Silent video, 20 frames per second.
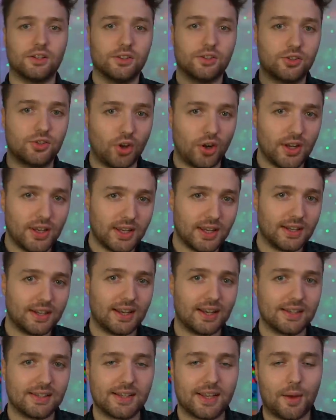Solche
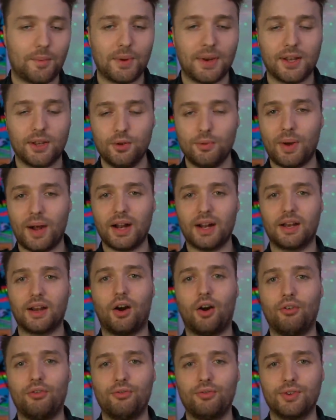Tests kann man ja überall
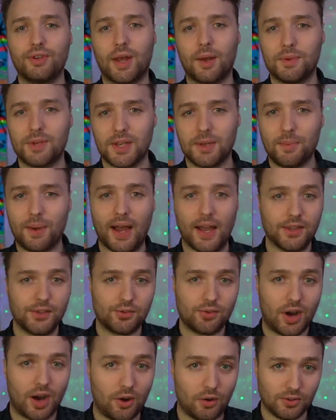kaufen und da habe ich immer einen
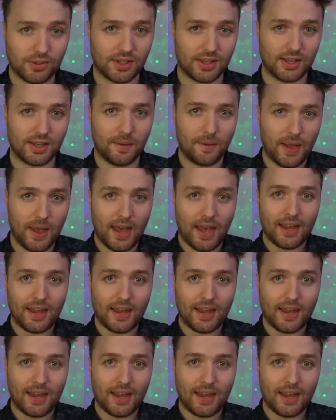zu Hause.